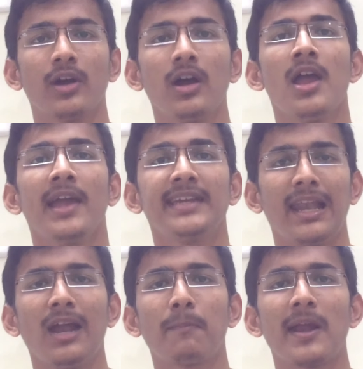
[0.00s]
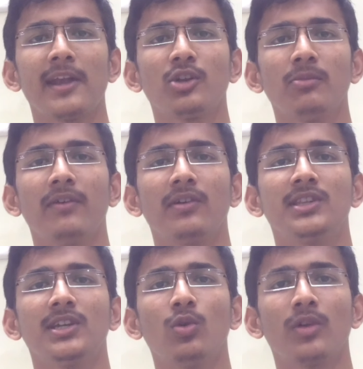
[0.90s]
நடக்கும்னா எல்லா பிளானட்டுமே
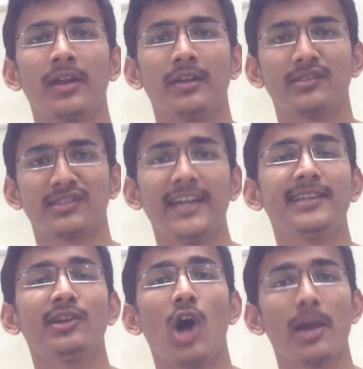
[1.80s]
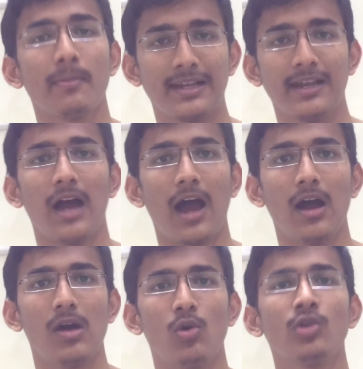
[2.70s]
வந்து ஒரு ஸ்ட்ரைட்டான ஆர்பிட்ல
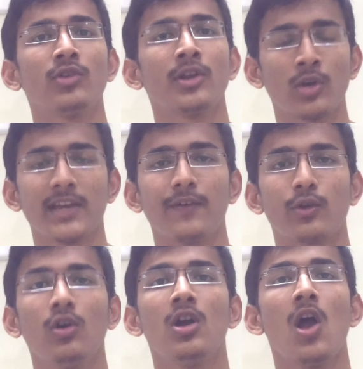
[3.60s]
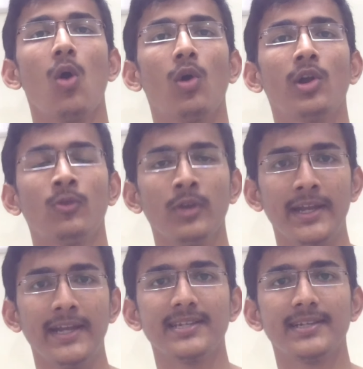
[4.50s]
ஒன்னு நோக்கி வரும் ஒன்னு
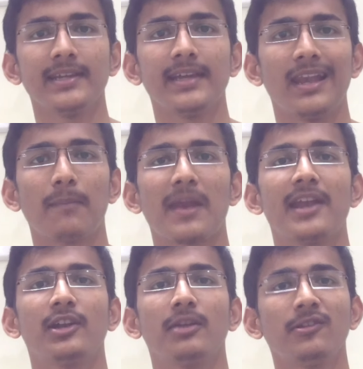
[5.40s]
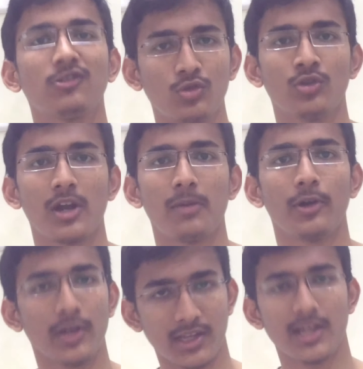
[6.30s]
ஒன்னு இடிச்சுட்டு எல்லா பிளானட்டுமே சுக்குநூறா
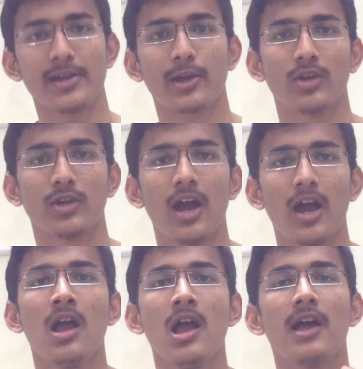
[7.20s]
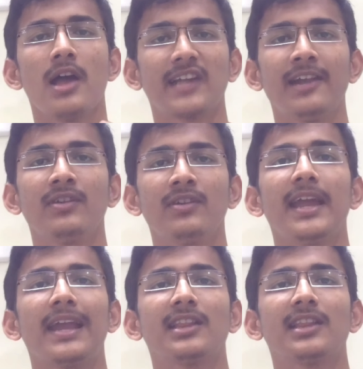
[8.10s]
போயிடும் இதுதான் நடக்கும் ஏன்னா சன்
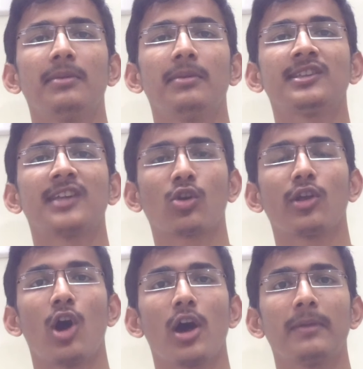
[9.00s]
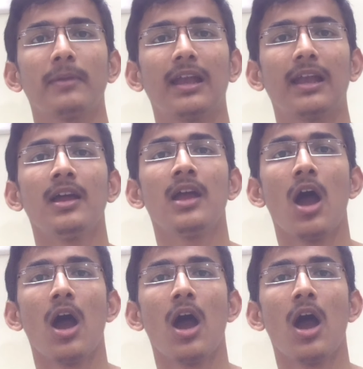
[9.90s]
வந்து எல்லாத்தையுமே சர்க்குலர் ஆர்பிட்ல